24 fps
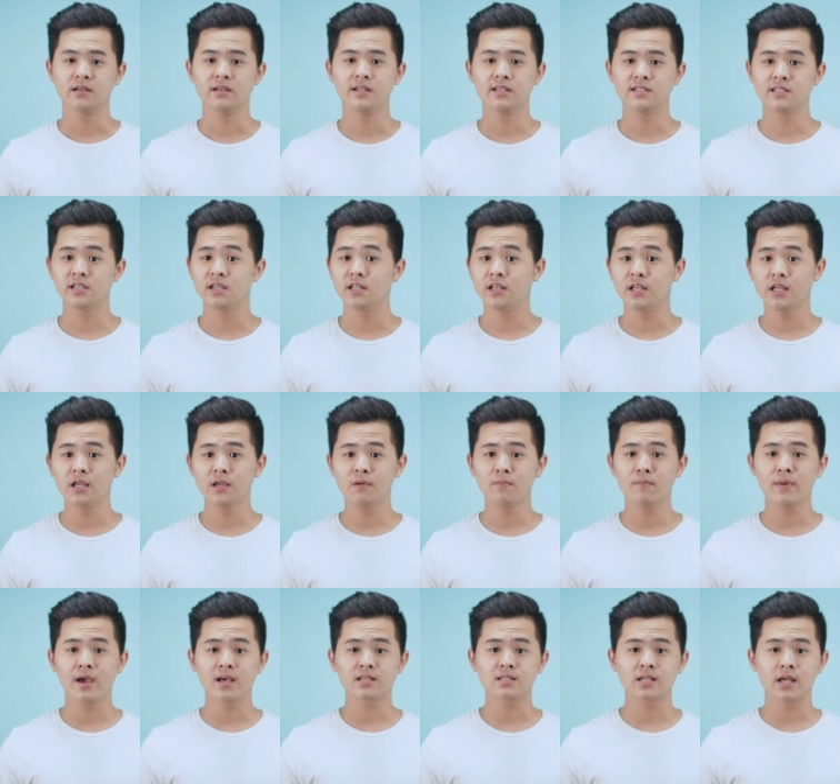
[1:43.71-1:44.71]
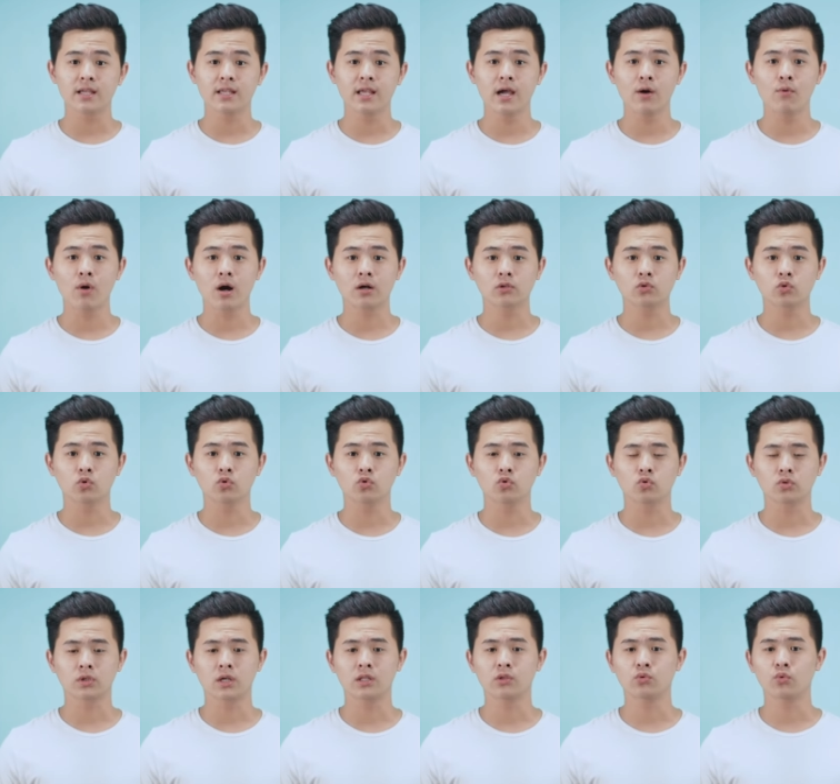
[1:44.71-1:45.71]
Di sini biasanya waktu
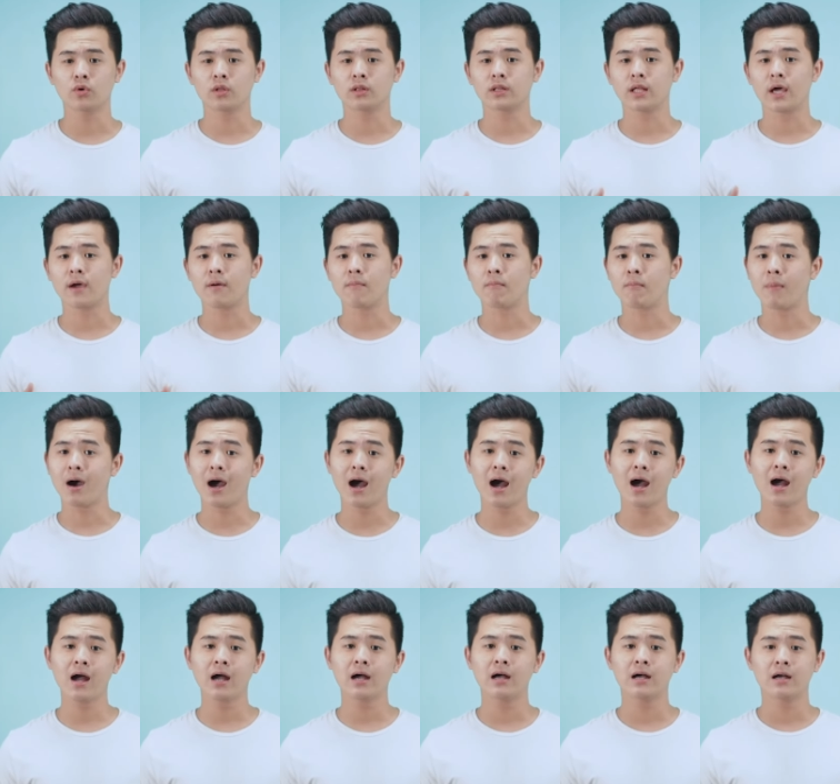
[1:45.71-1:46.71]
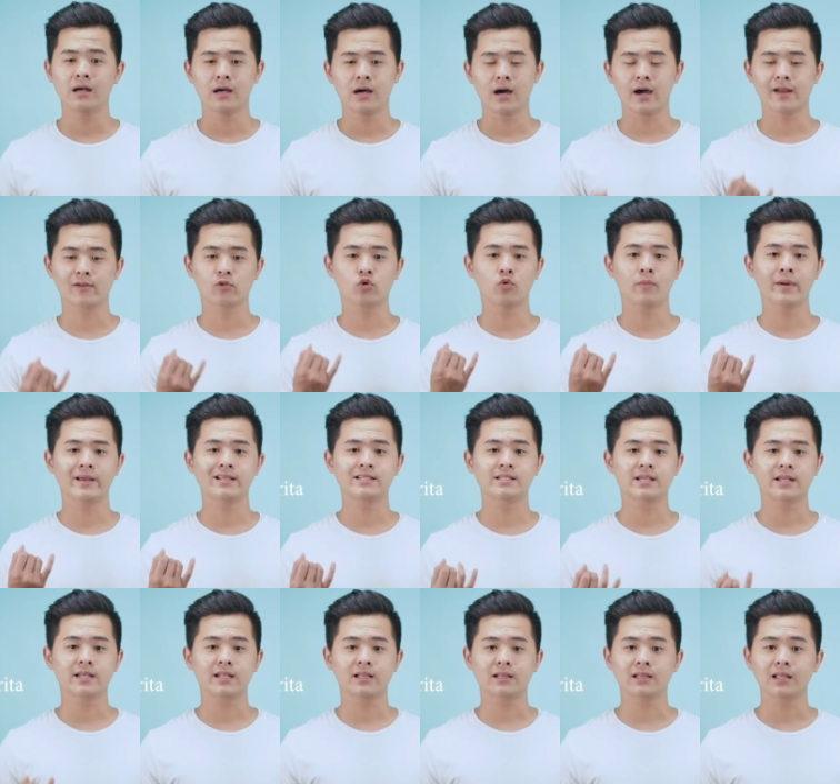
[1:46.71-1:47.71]
untuk nentuin tema, argumen
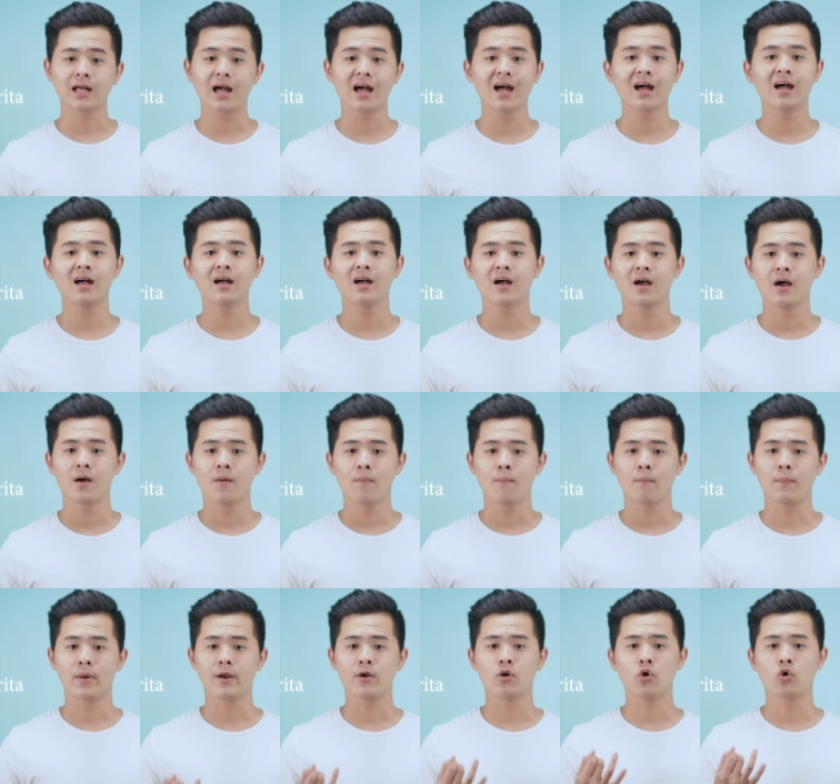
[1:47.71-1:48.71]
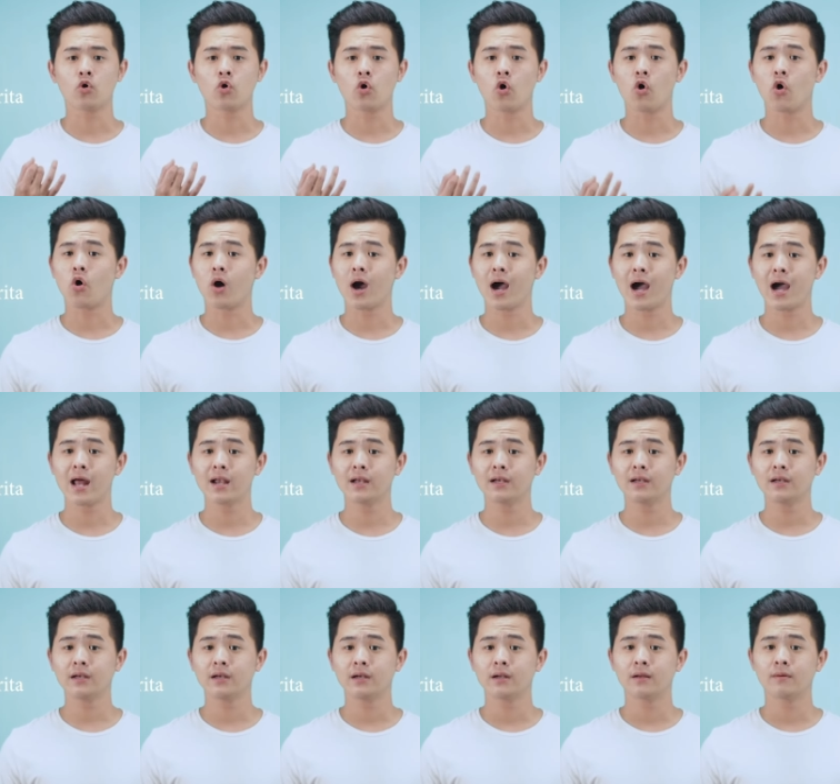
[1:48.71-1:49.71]
cerita,
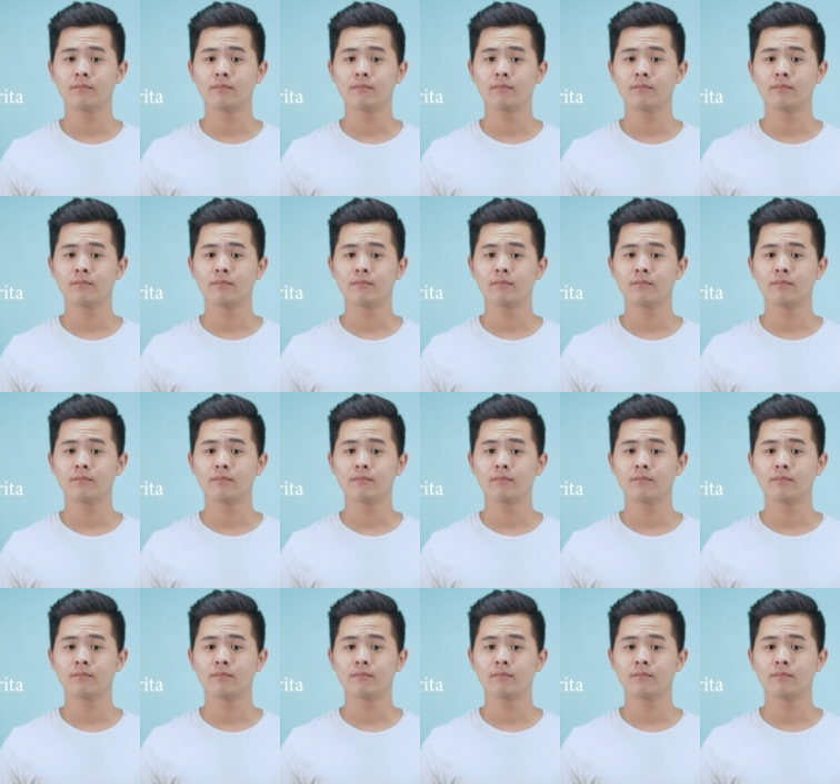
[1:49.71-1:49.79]
penokohan,